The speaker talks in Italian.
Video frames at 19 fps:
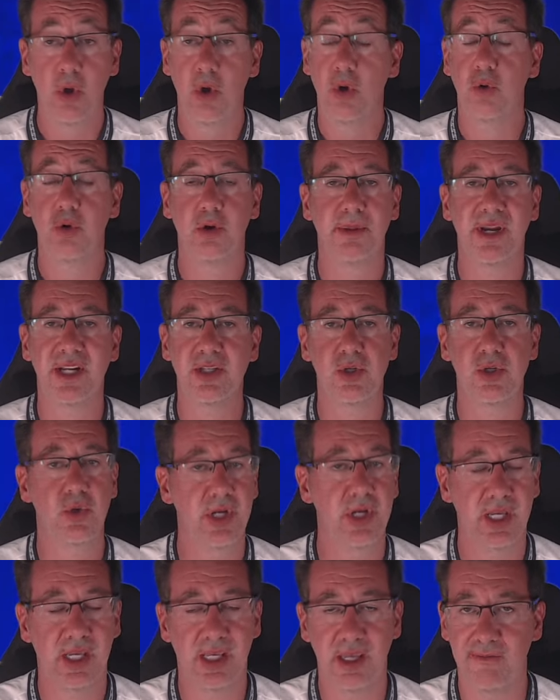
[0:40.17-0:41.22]

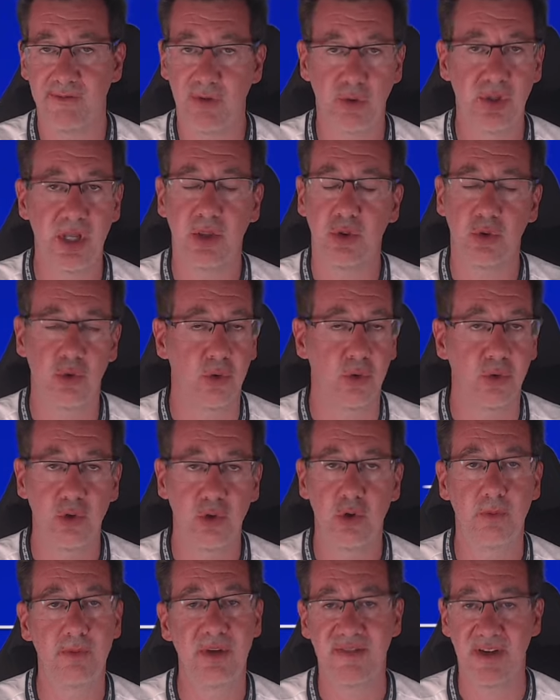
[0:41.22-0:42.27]
Un'operazione che vi ho detto
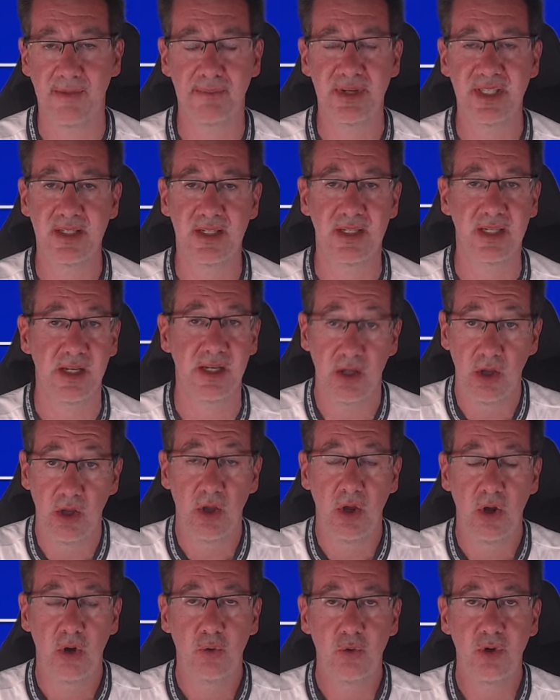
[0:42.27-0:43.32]
non mi fa impazzire,
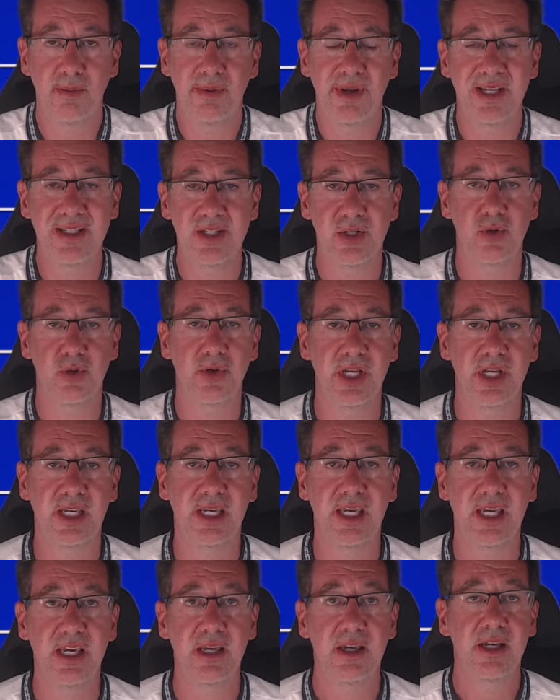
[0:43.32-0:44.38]
un'operazione
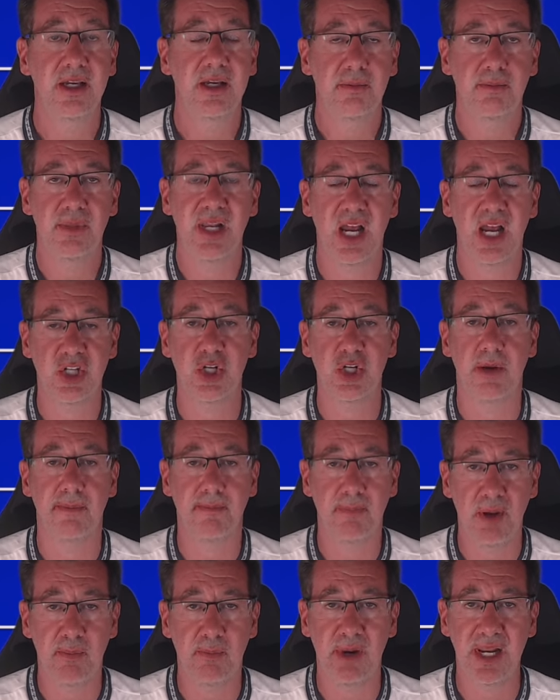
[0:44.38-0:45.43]
che mi lascia
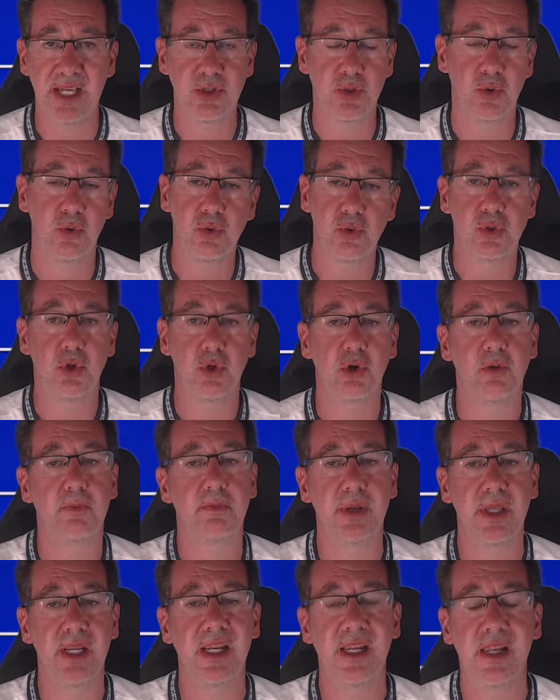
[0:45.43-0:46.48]
perplesso non solo
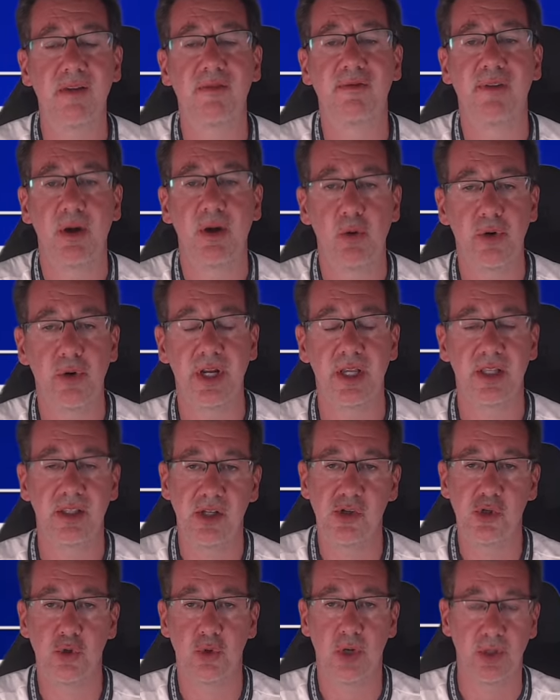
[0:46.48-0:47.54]
per il valore del
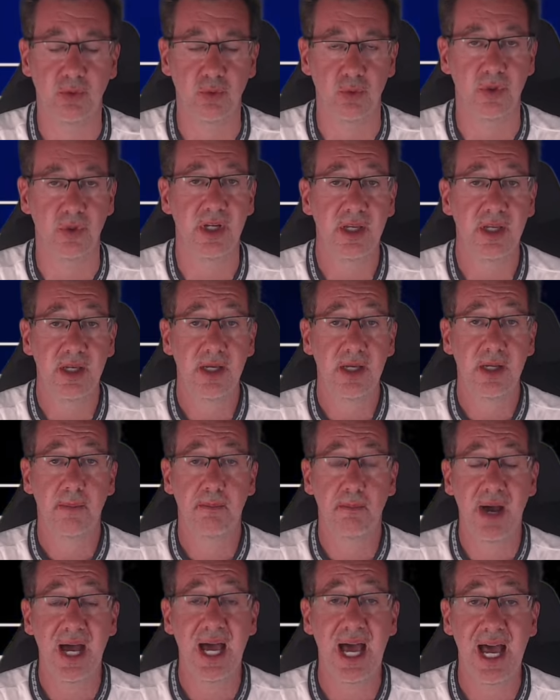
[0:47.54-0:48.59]
giocatore,
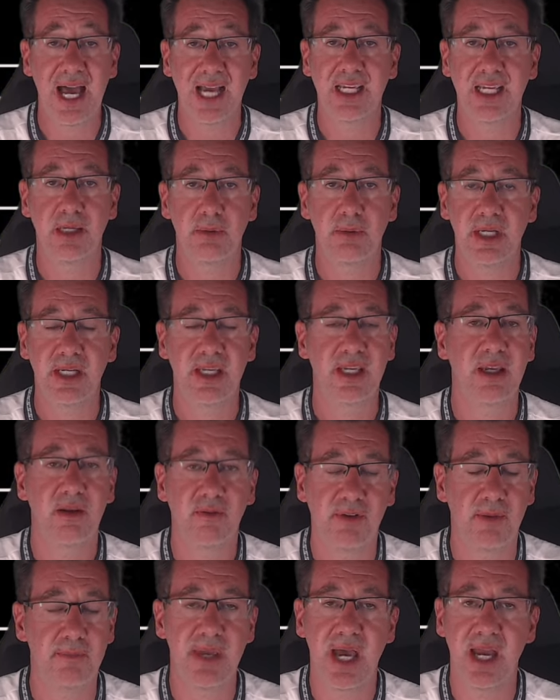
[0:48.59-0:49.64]
ma anche perché
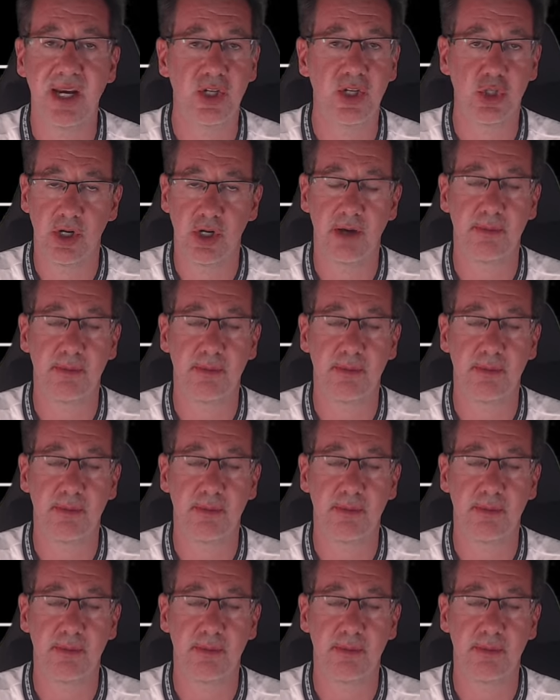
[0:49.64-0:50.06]
Fabiani ci aveva